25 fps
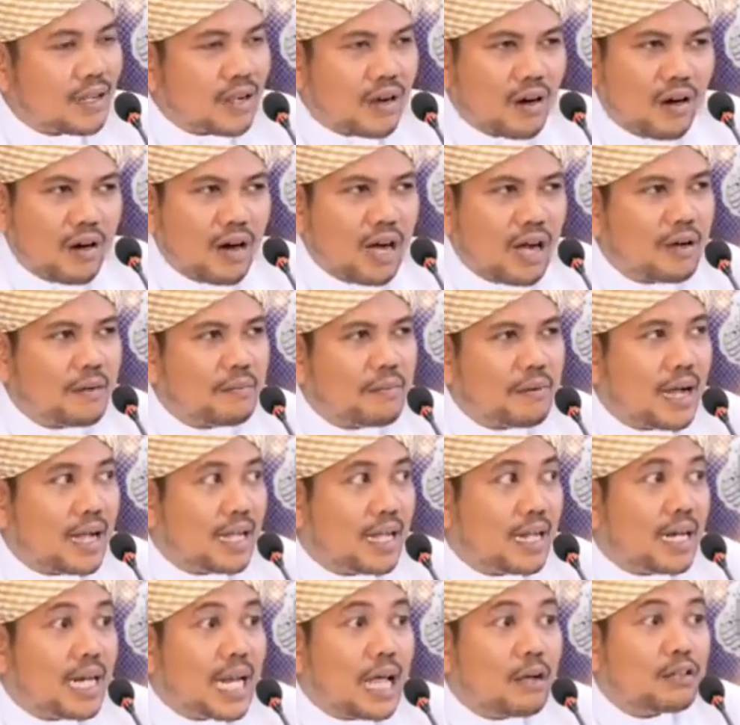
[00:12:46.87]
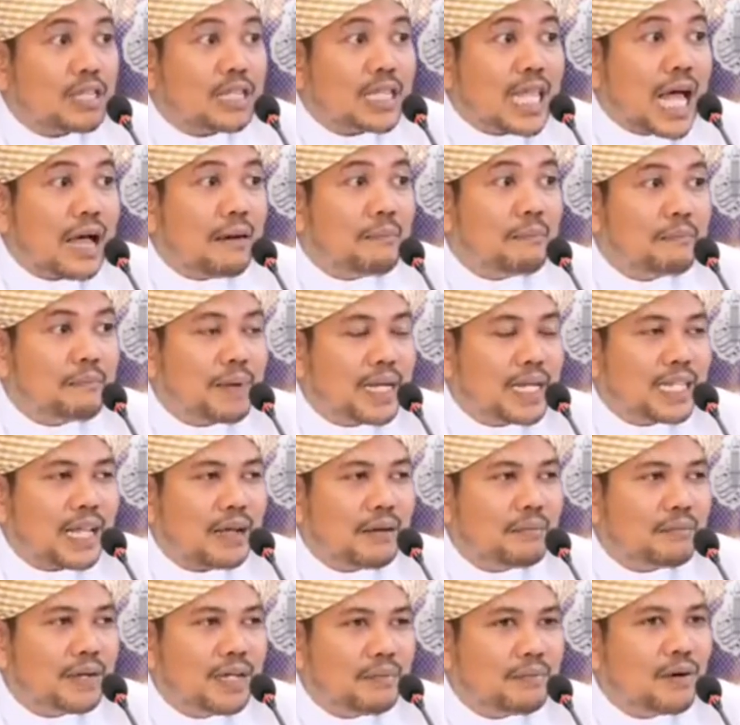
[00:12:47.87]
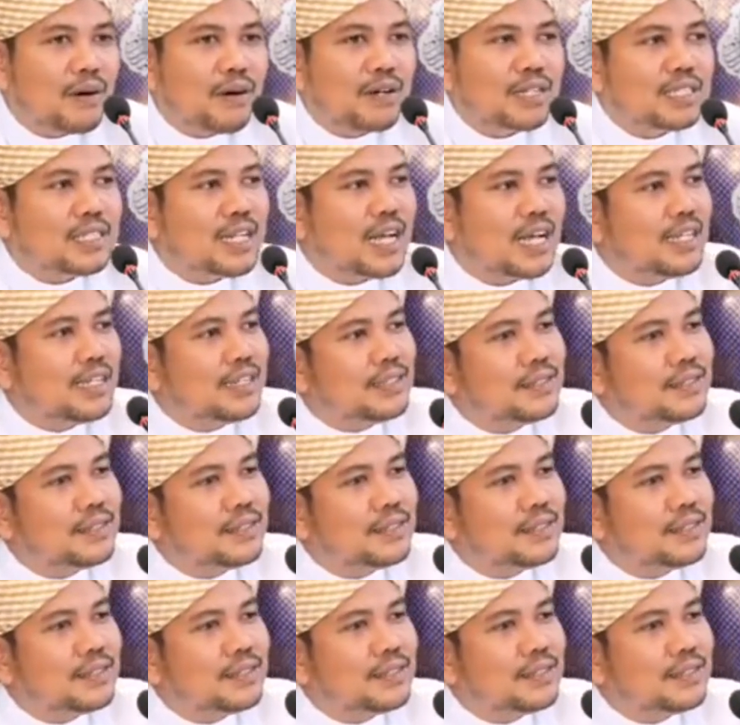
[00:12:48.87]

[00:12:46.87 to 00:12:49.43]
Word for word: ขออภัยแล้วตามไปทำให้พอใจ